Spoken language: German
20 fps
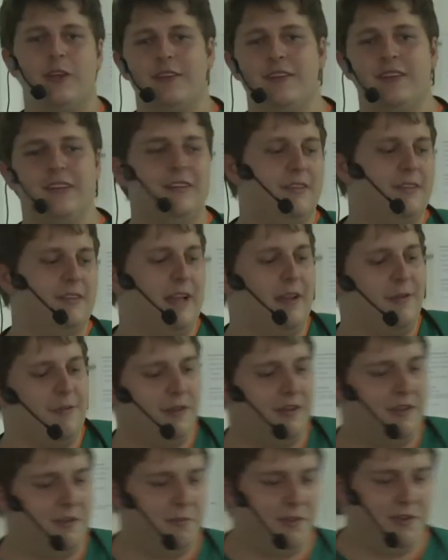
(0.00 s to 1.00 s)
Also das sind
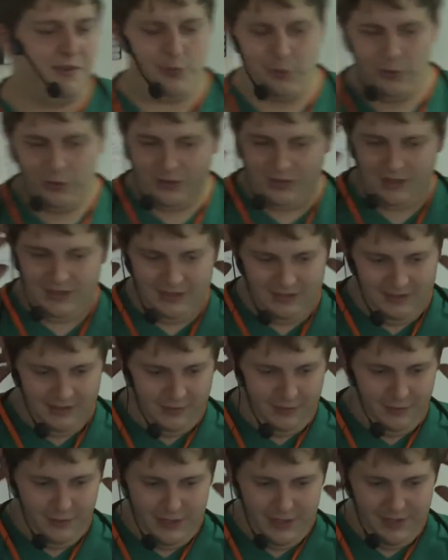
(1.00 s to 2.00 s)
einfach Dimensionen. Das
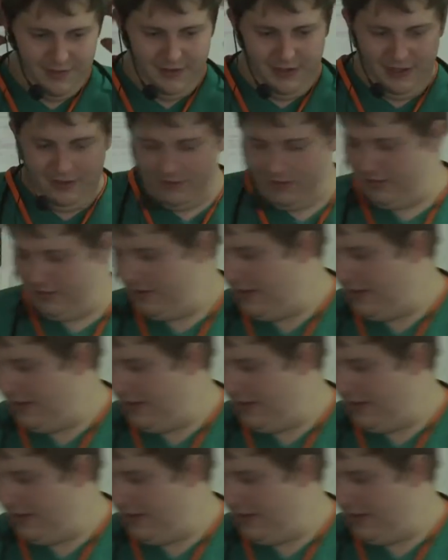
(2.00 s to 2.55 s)
ist völlig Wahnsinn.